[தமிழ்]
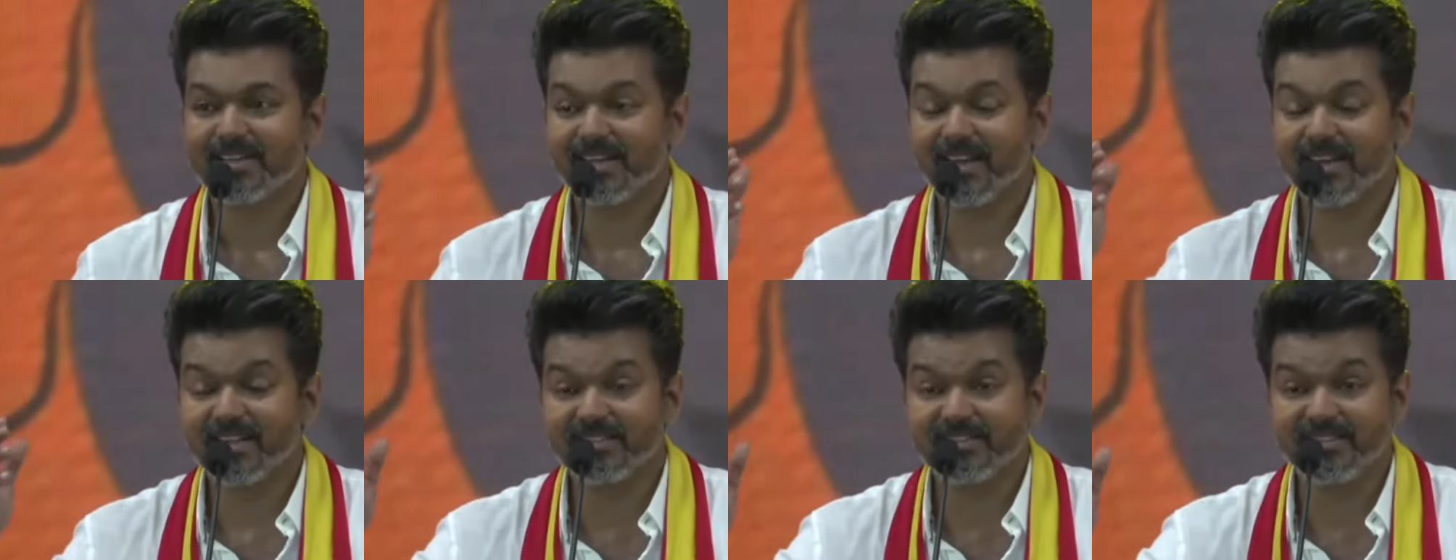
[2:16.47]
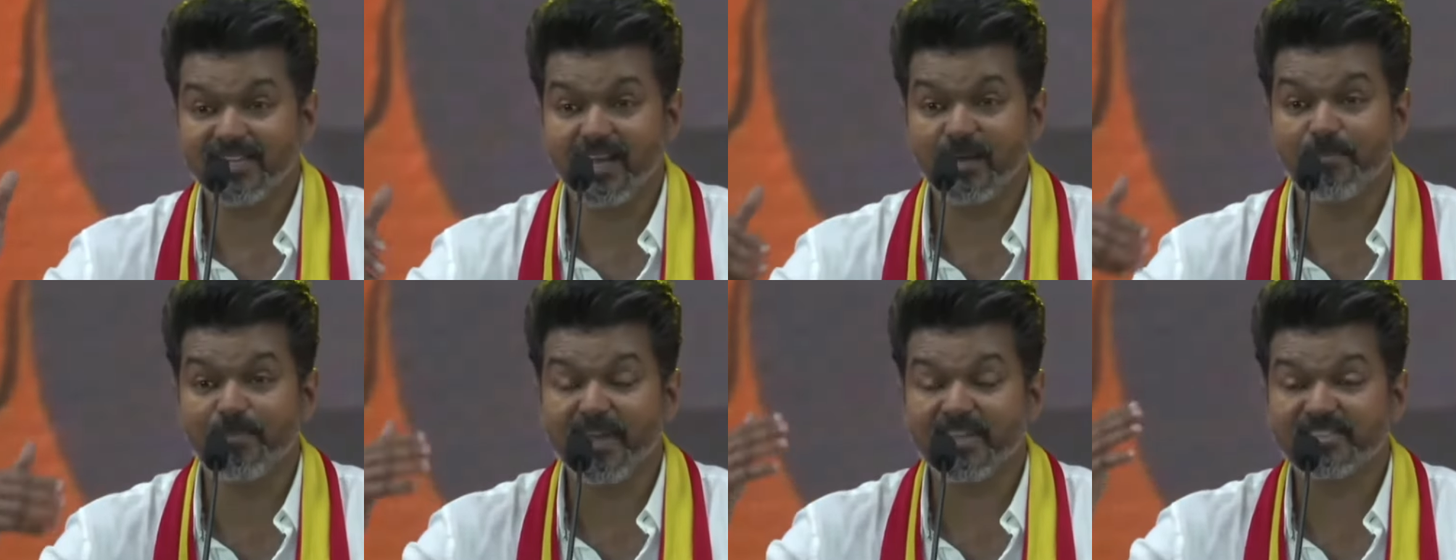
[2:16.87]

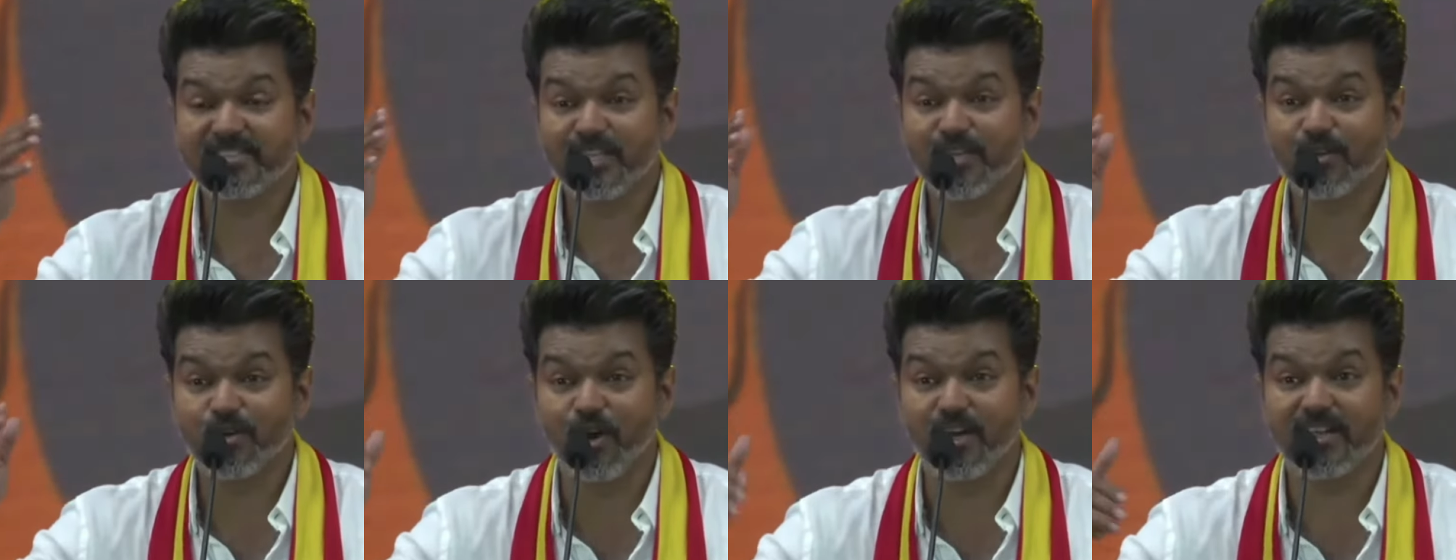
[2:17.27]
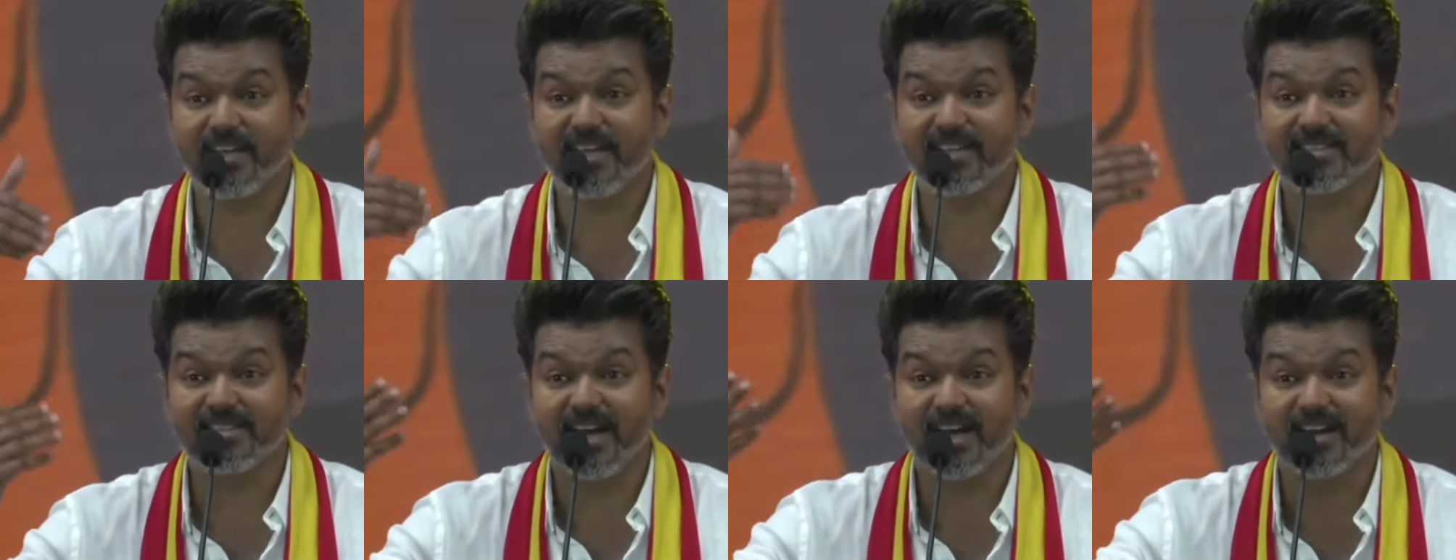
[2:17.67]
கருத்தியல் பேசி
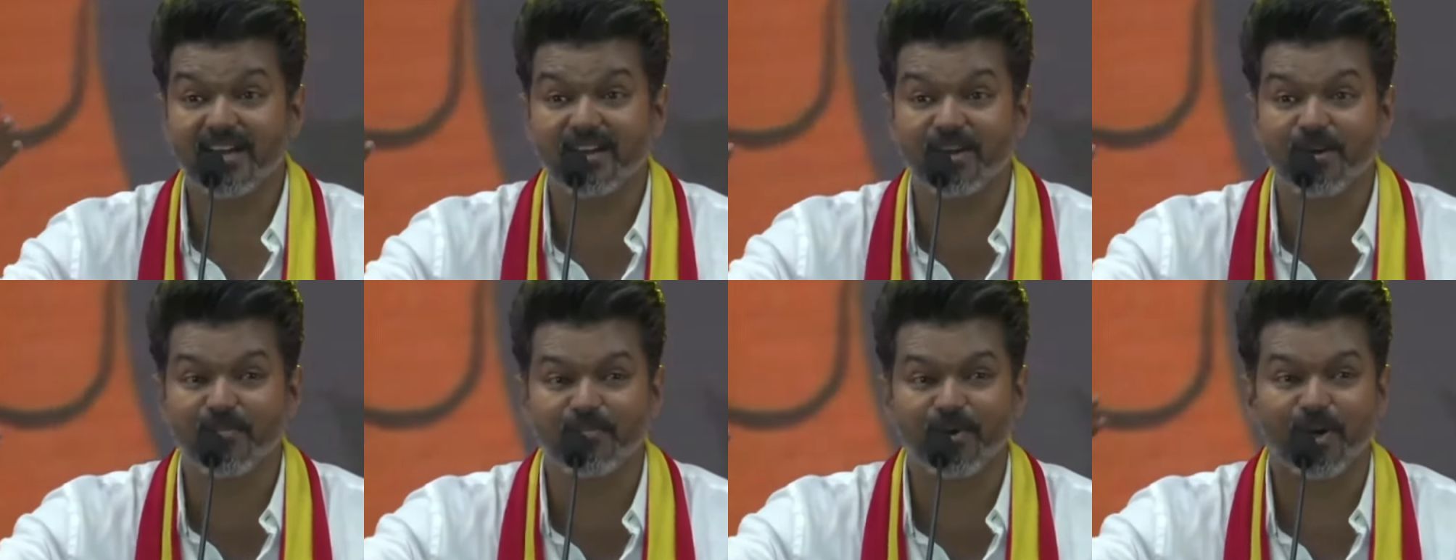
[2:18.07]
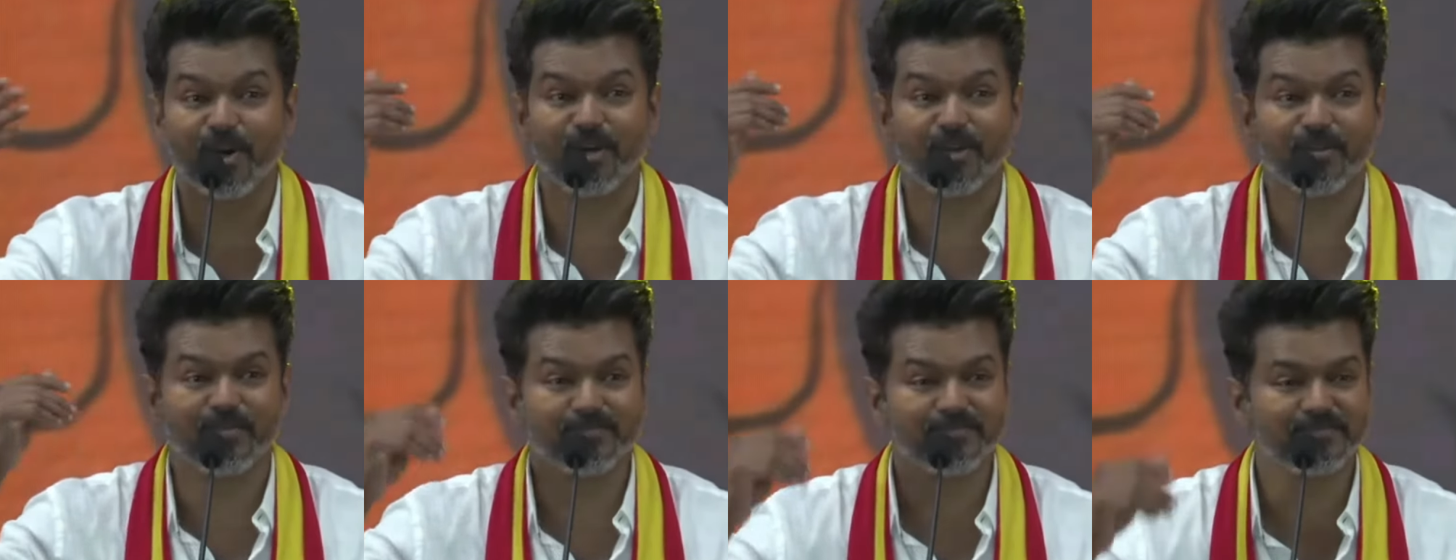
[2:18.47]
கொள்கை நாடகம்
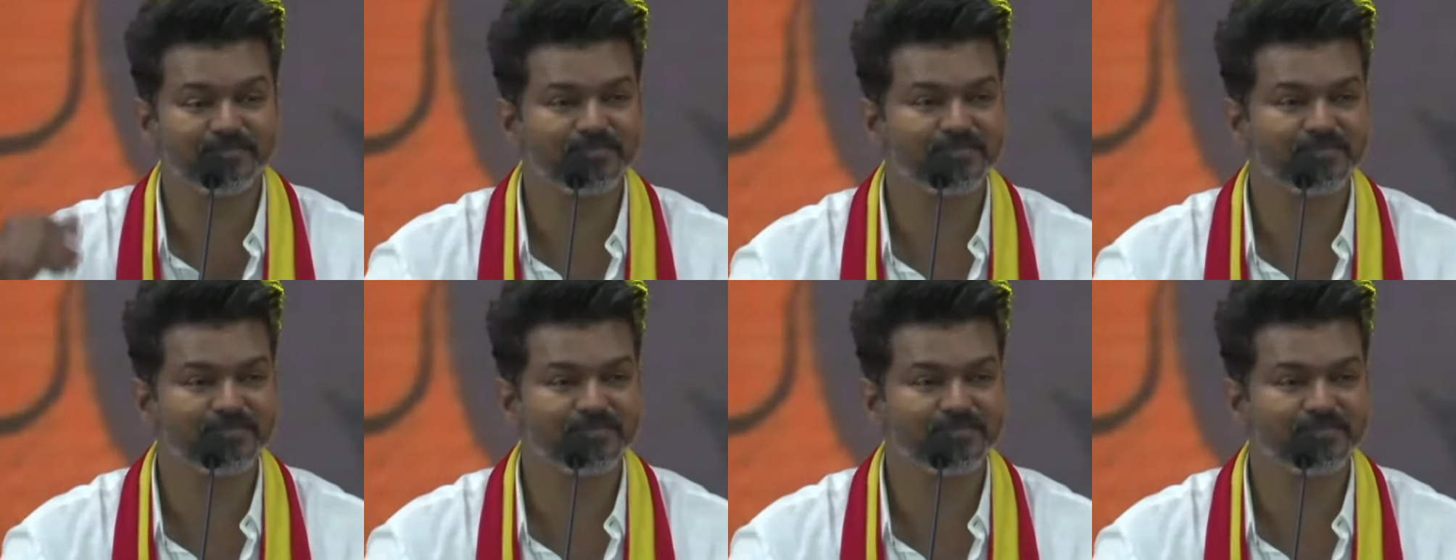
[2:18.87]
போடும்